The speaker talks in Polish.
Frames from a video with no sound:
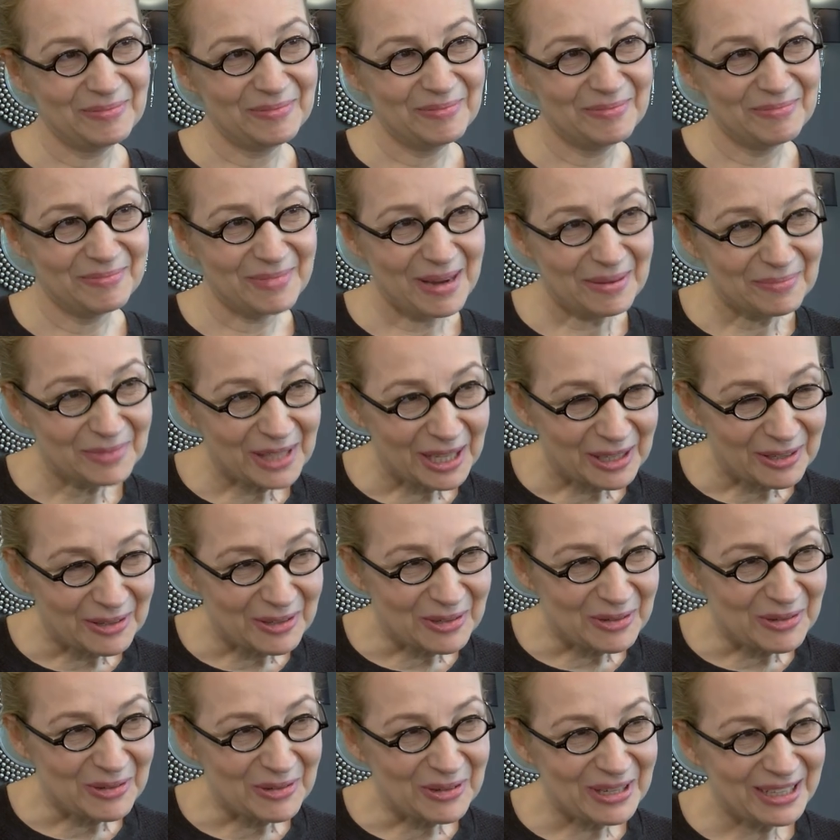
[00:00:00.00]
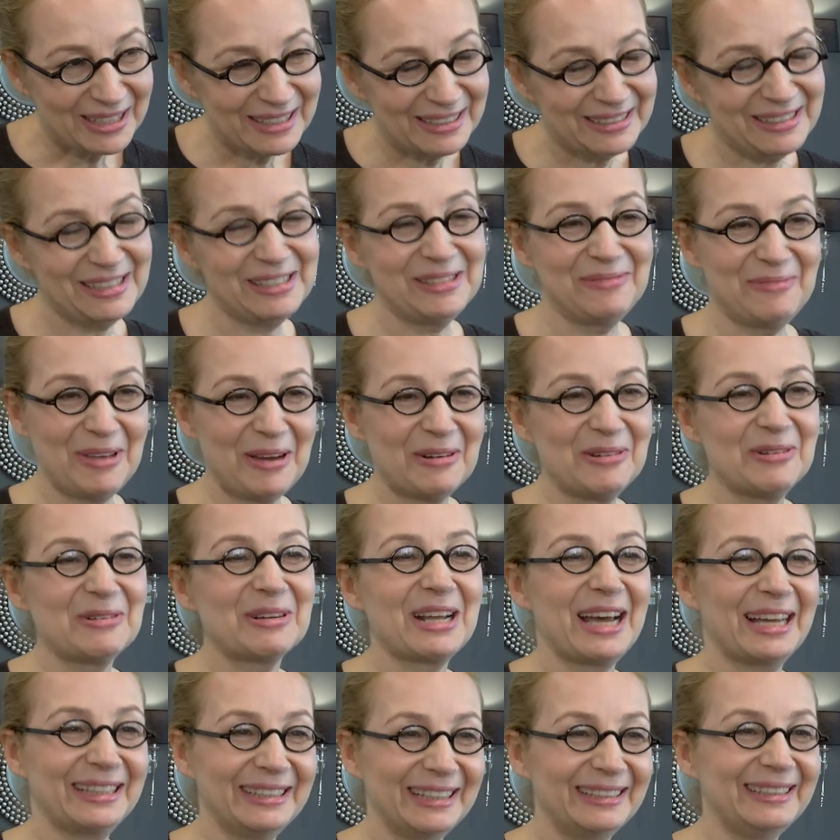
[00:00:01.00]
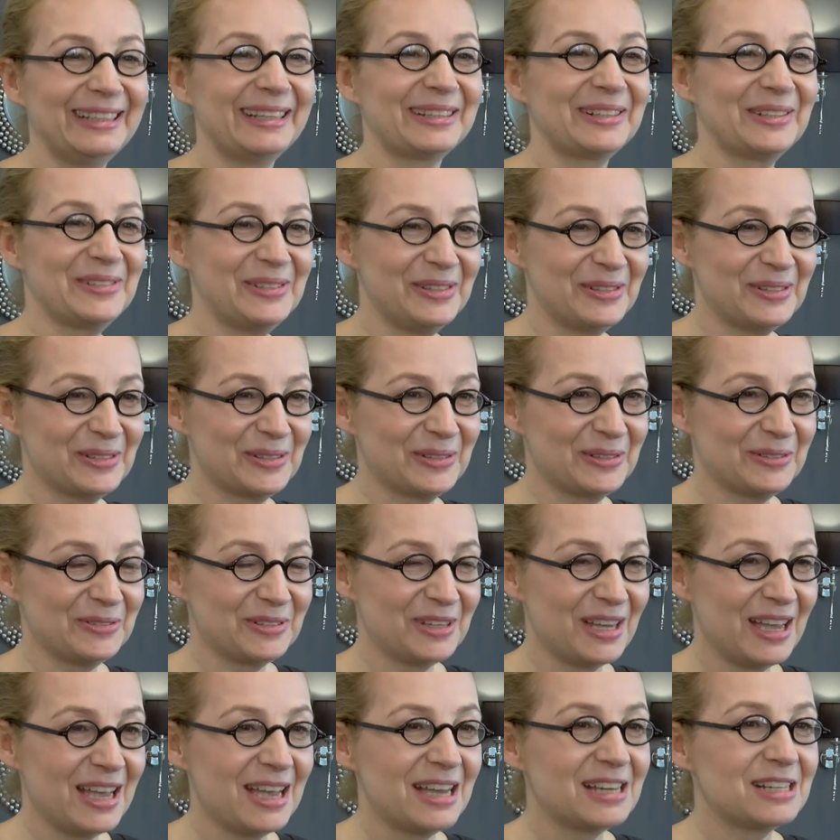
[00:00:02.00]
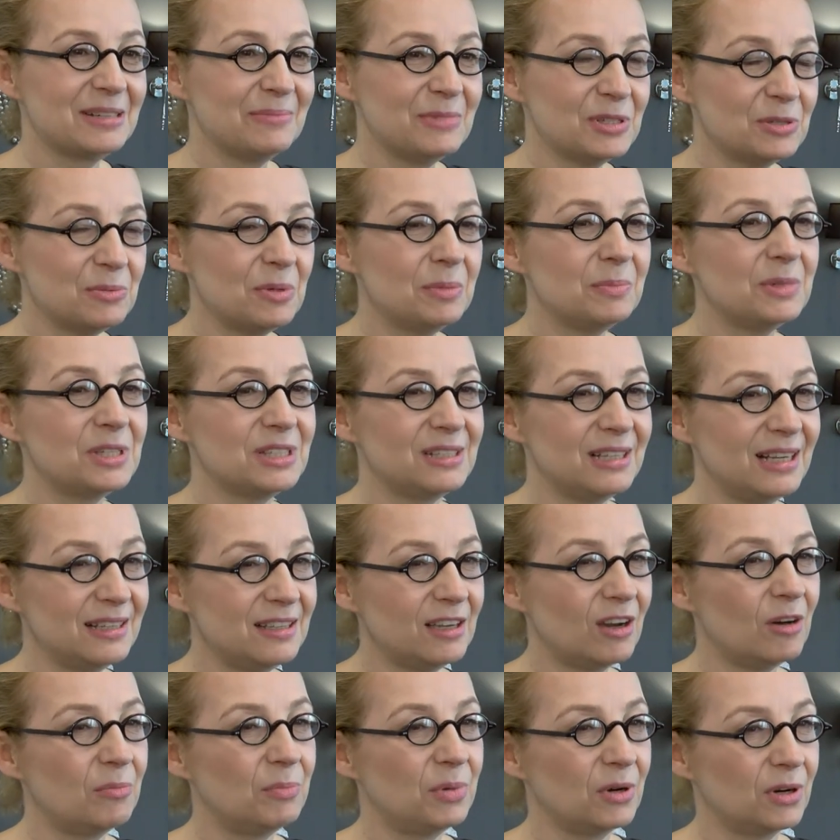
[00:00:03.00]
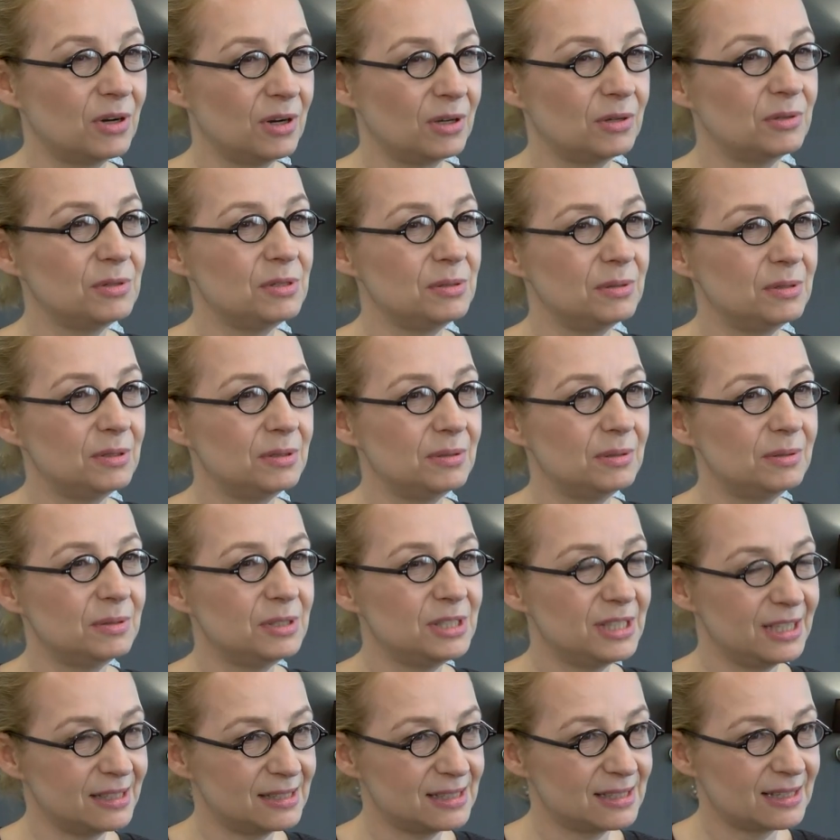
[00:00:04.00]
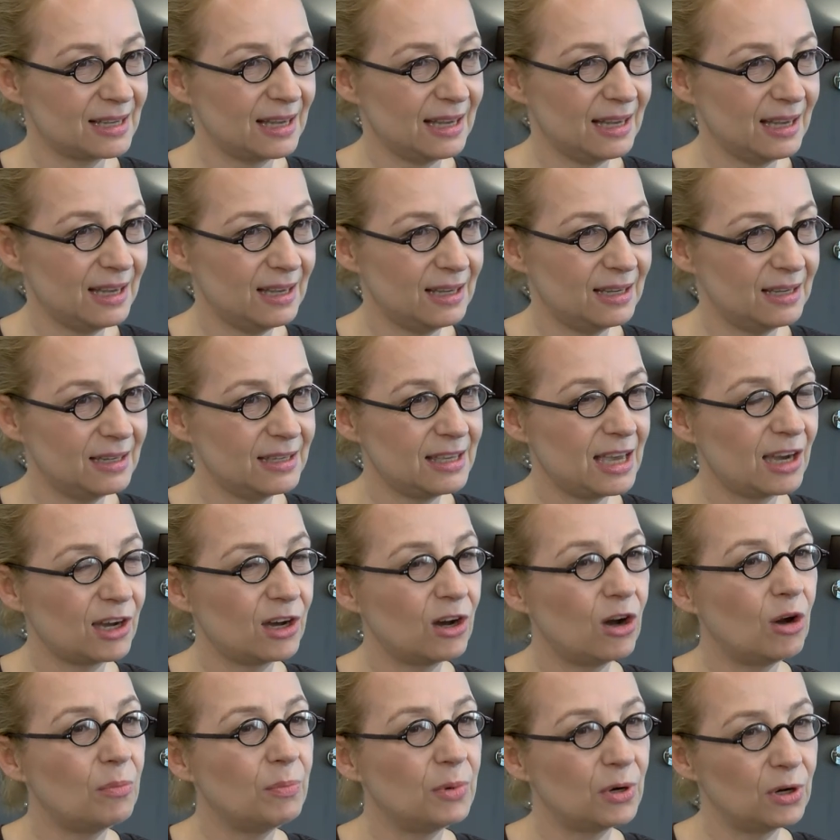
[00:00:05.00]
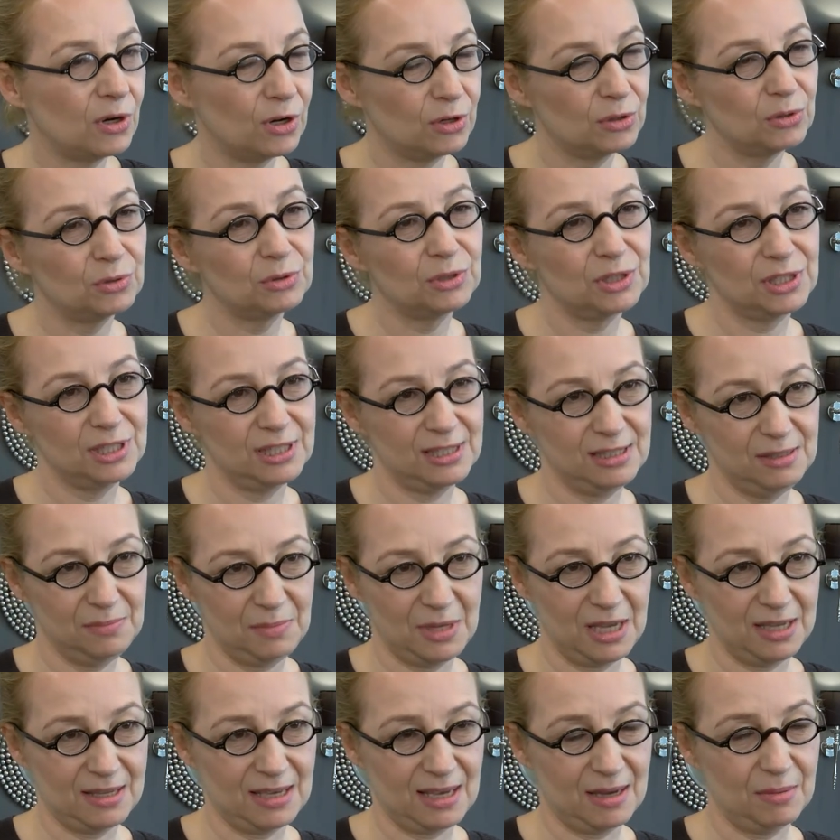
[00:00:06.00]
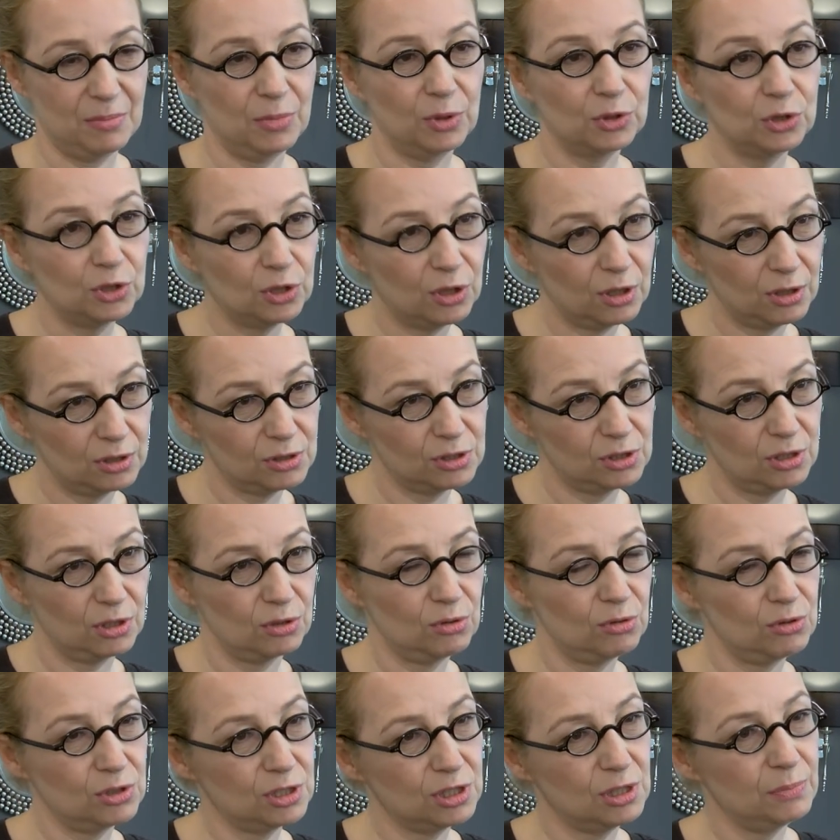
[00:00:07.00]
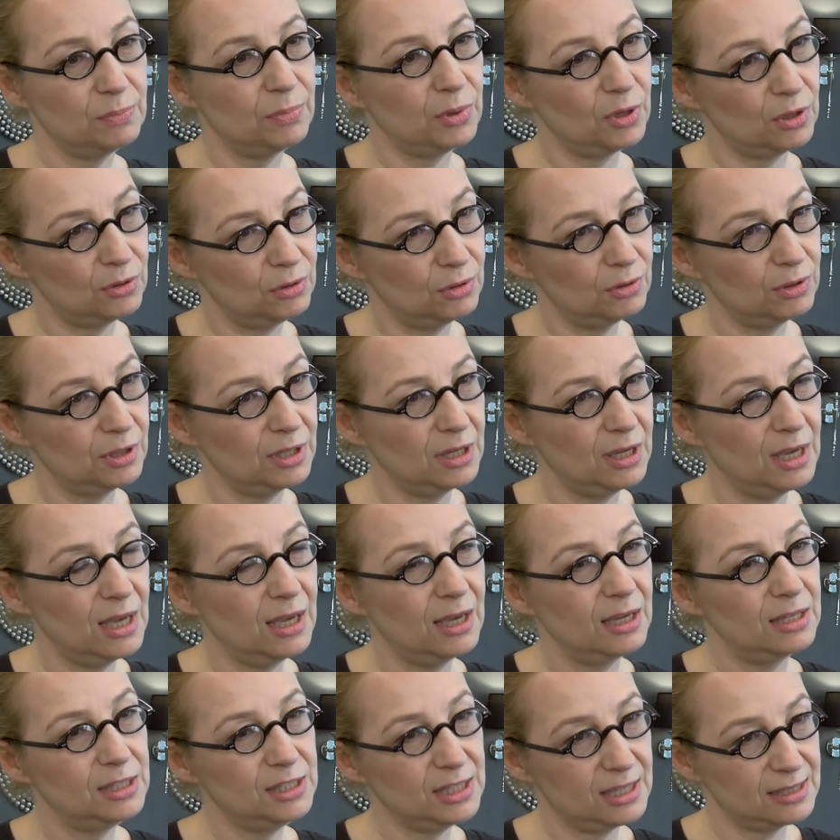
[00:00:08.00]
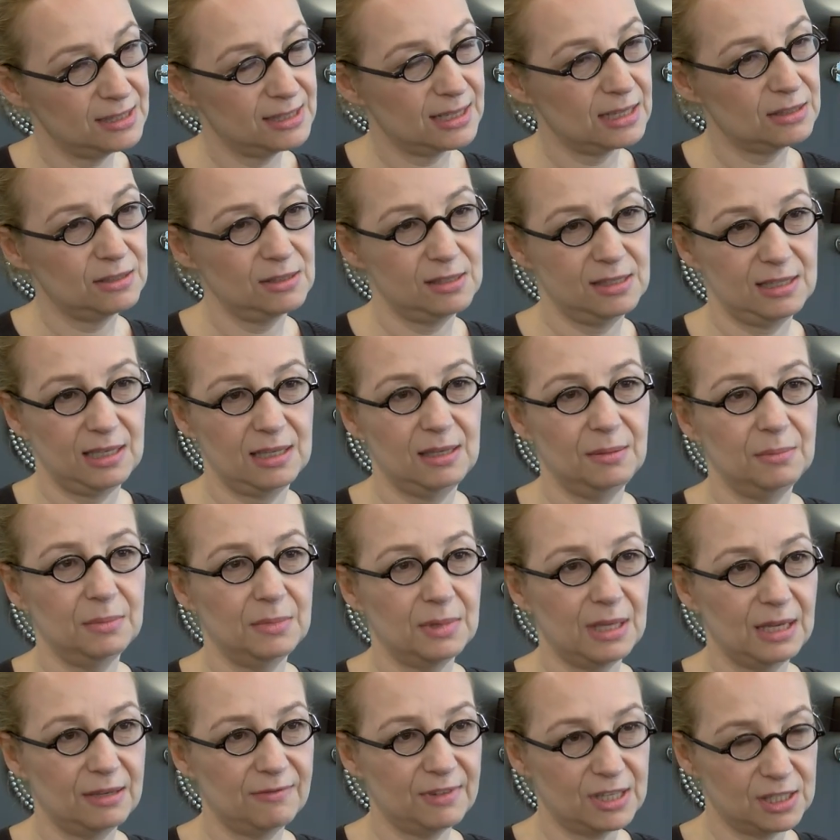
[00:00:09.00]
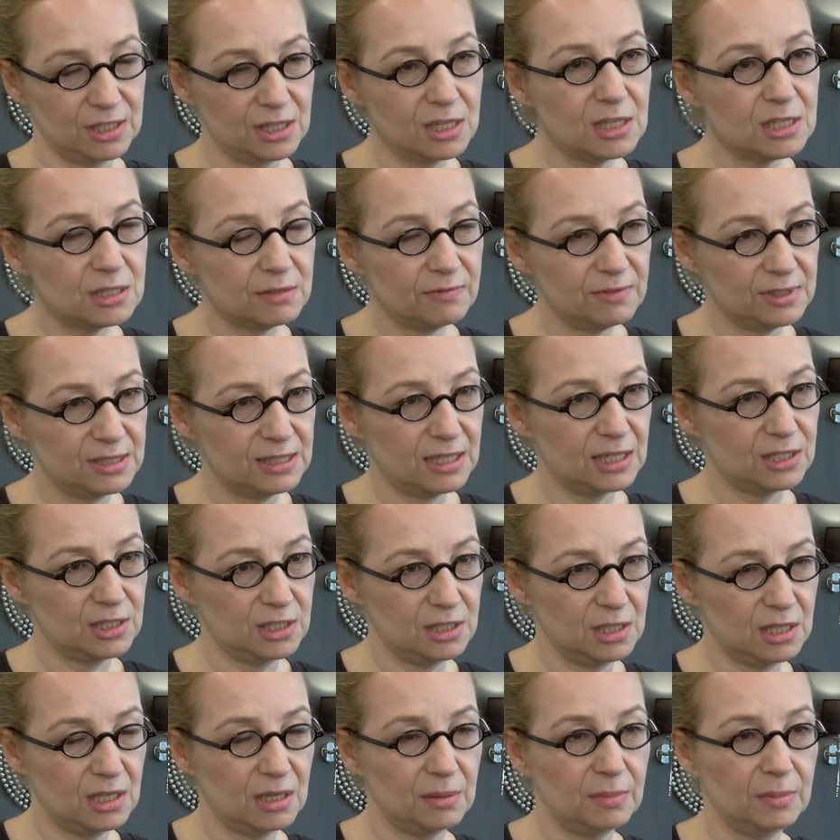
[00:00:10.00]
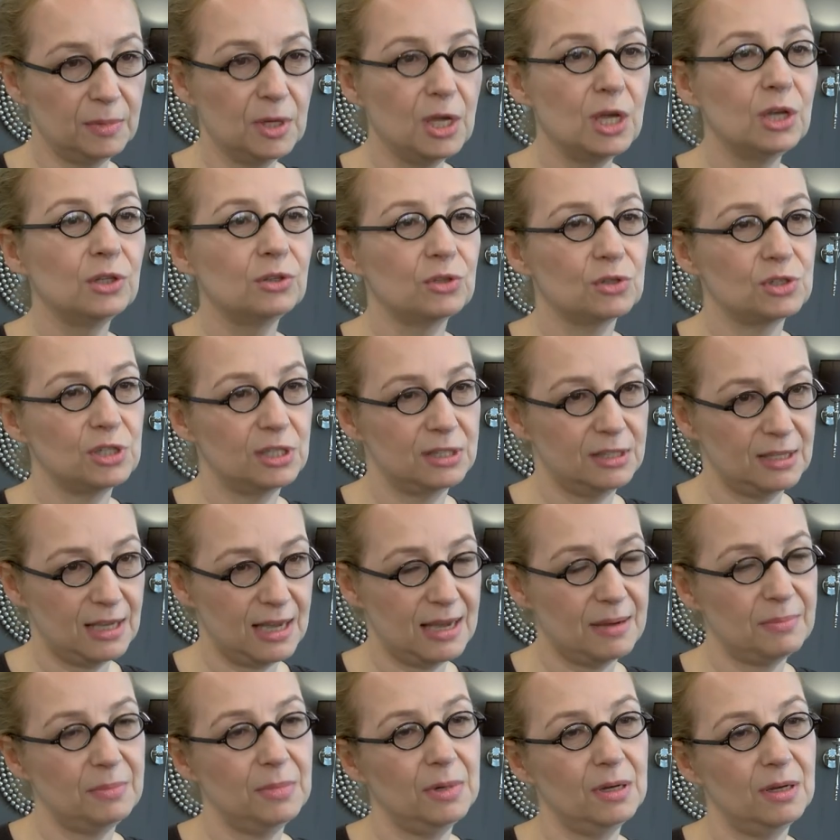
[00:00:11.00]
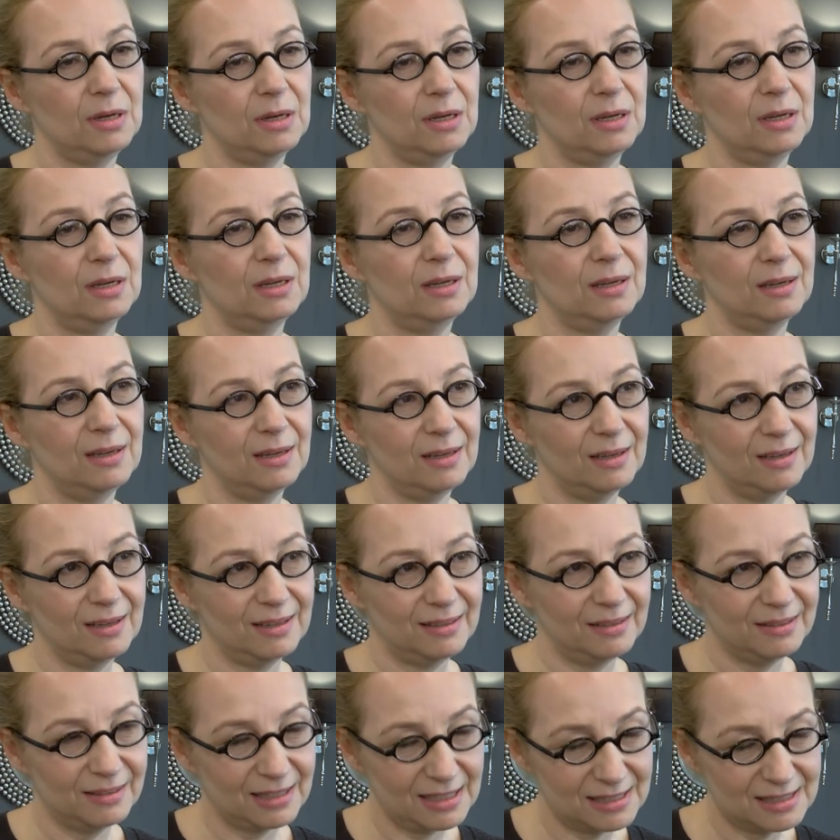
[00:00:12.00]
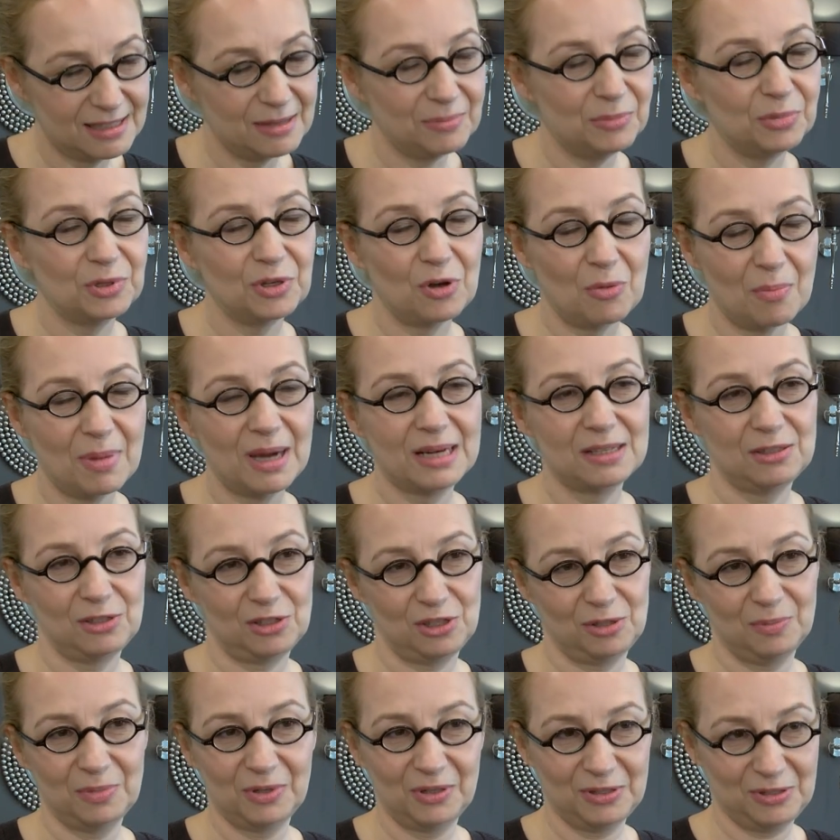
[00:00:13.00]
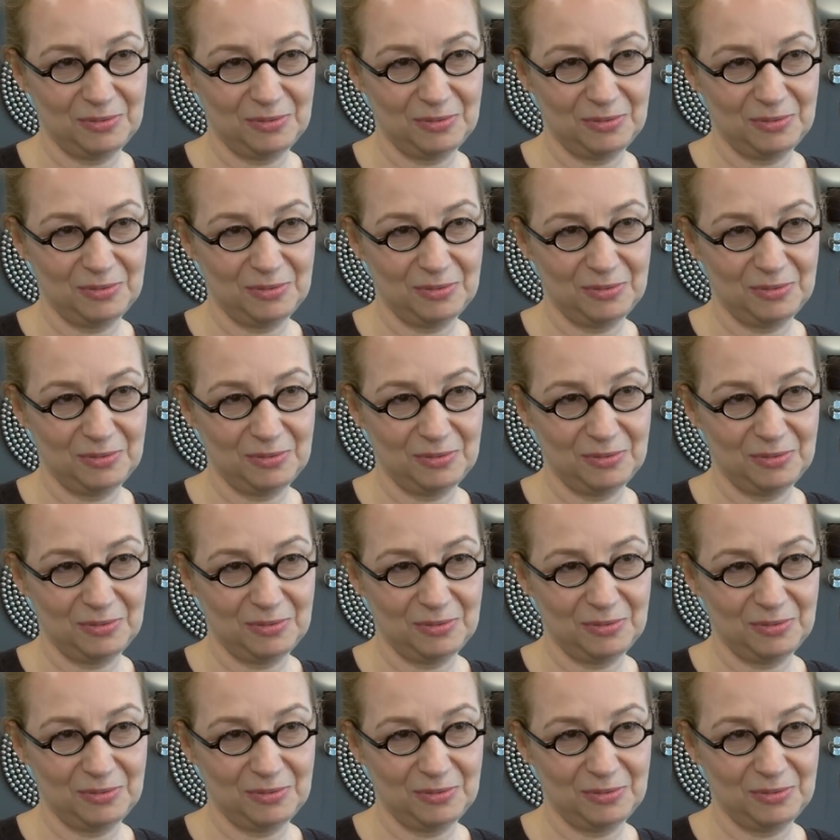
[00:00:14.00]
mam taką nieśmiałą radę dla rodziców, żebyśmy myśleli o pokoju dziecka jako o pokoju, który się zmienia, bo to, co różni pokój dziecka, co jest takim najważniejszym wyznacznikiem, to że tam następują bardzo szybko